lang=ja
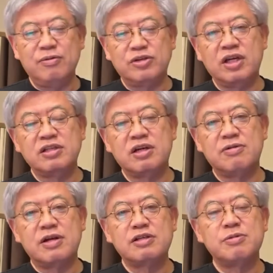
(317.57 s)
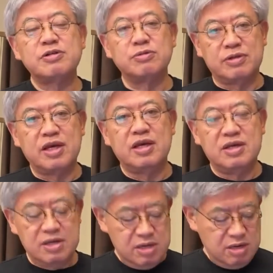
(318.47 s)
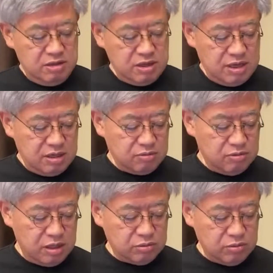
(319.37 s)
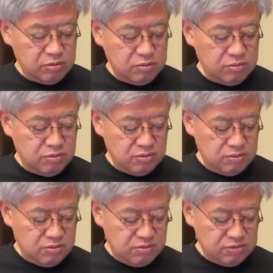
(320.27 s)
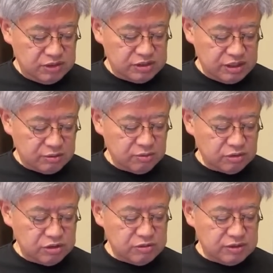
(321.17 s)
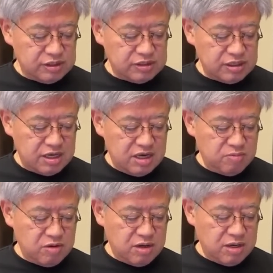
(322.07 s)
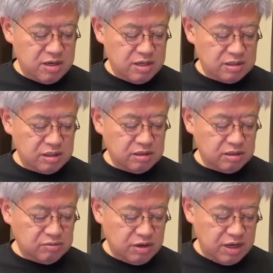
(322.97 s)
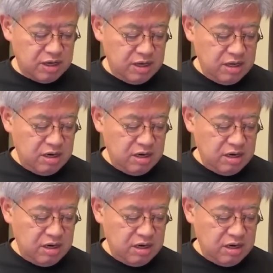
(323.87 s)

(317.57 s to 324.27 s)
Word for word: もうちゃんちゃら笑わせますよね。でね、この後ですね、この記事はですね、エーミア殿下のね、